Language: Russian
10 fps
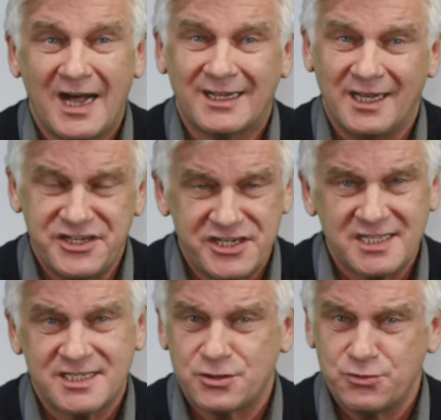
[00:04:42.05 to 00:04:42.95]

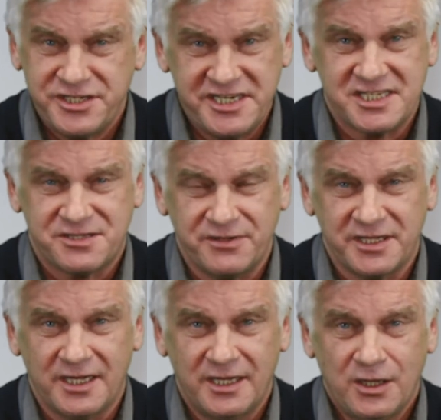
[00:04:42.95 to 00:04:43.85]
отличаться существенно.